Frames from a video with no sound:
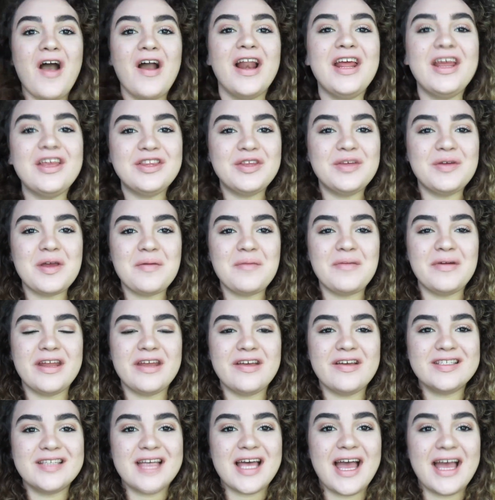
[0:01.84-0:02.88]
Hola
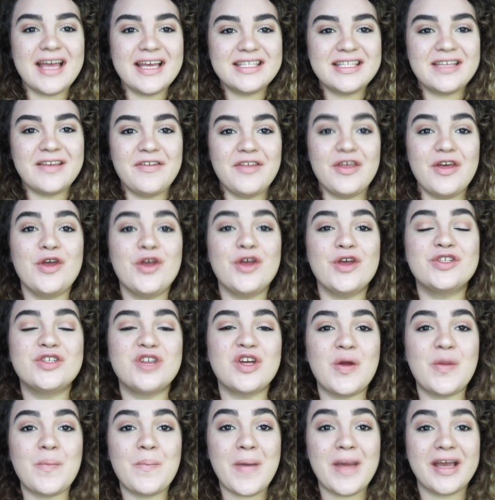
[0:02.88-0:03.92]
bienvenidos a este video, yo
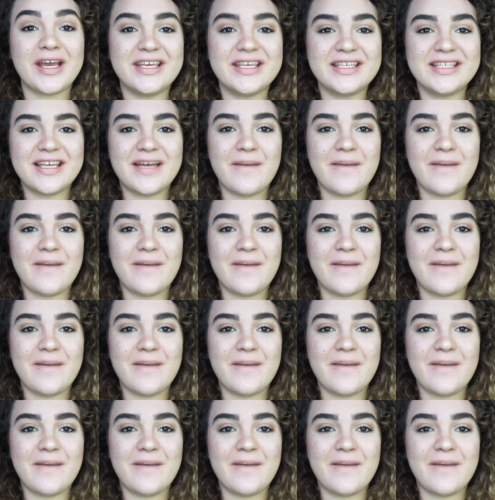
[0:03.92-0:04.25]
soy Maquis